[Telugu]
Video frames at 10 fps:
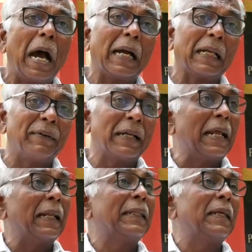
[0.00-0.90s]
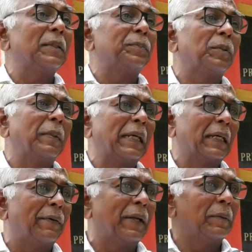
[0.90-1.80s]
అగ్రవర్ణాలకిదే అని చెప్తుంది మా
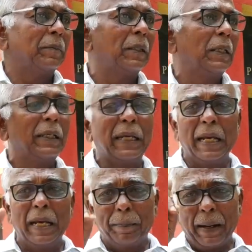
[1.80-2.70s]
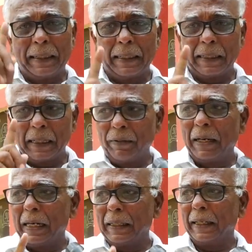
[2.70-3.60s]
అగ్రవర్ణం ఏ పార్టీ అయినా
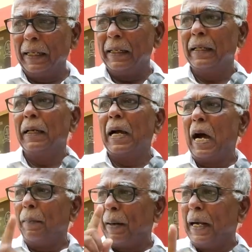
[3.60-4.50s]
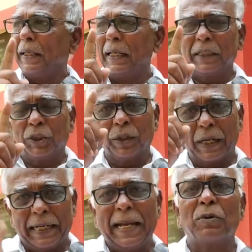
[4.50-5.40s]
గెలవాలంటే ఆ పార్టీ అధ్యక్షుడు
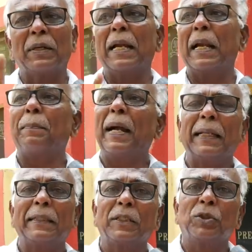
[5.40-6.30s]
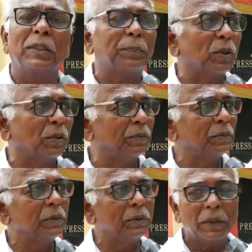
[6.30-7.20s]
రెడ్డే ఉండాలని ఆ పార్టీ అధ్యక్షుడు చెప్తున్నాడు
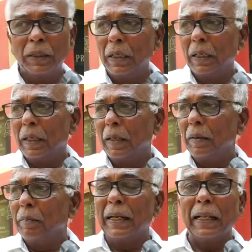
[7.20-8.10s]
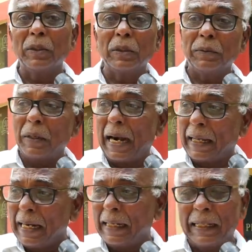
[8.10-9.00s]
మరి ఎందుకు
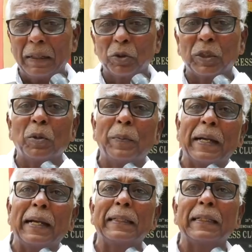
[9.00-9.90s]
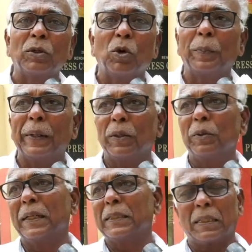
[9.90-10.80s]
అడగాలి కదా ఉత్తమ్ కుమార్ రెడ్డి అయితే ఎందుకు ఓడిపోయాడు
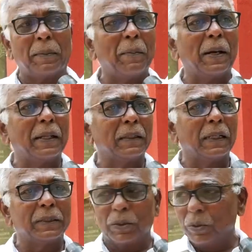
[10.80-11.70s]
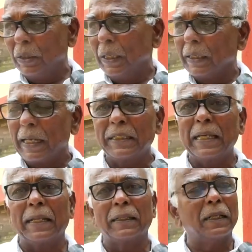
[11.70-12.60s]
మరి చంద్రబాబు నాయుడు ఎందుకు గెలిచిండు
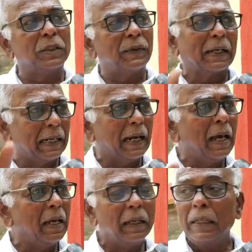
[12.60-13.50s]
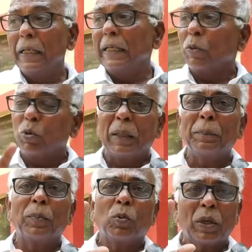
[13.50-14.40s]
కేసీఆర్ ఎందుకు గెలిచిన వాళ్ళు రెడ్లా ఇట్లా కులం
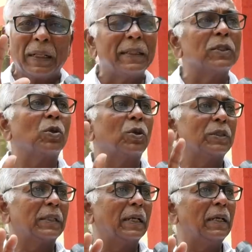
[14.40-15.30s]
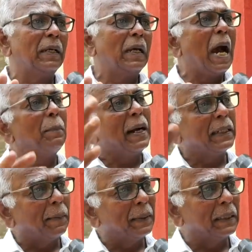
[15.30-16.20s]
కులం తీసుకొని వస్తే ఆ పార్టీ
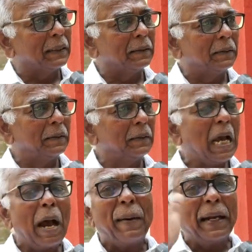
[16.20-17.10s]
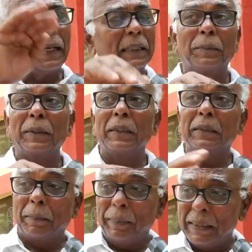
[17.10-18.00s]
దెబ్బతింటుంది ఆ పార్టీకి అర్థమైంది
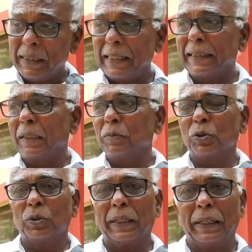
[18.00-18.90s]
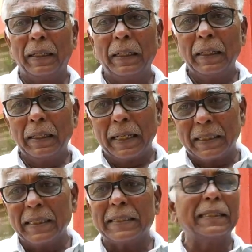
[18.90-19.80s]
ఇంత బీసీ చైతన్యం వస్తుంటే
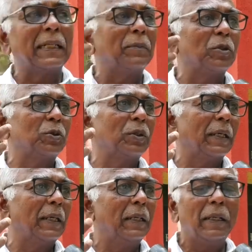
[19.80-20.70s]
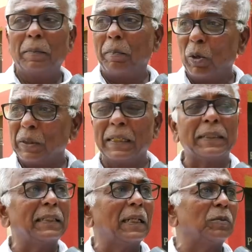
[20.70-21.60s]
ఎస్సీ చైతన్యం వస్తుంటే బహుజన
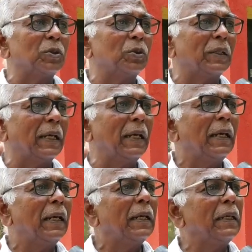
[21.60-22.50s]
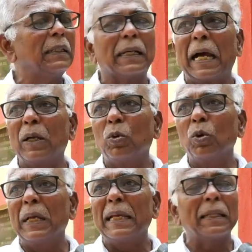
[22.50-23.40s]
చైతన్యం వస్తుంటే ఇది కళ్ళు
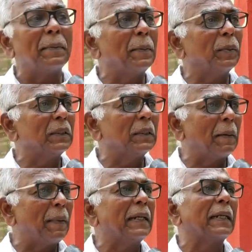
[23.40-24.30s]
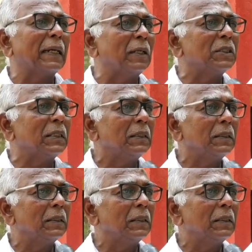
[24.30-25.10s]
గుడ్డు అయితే ఏమైపోతుంది ఆ పార్టీ ఎట్లా గెలుస్తుంది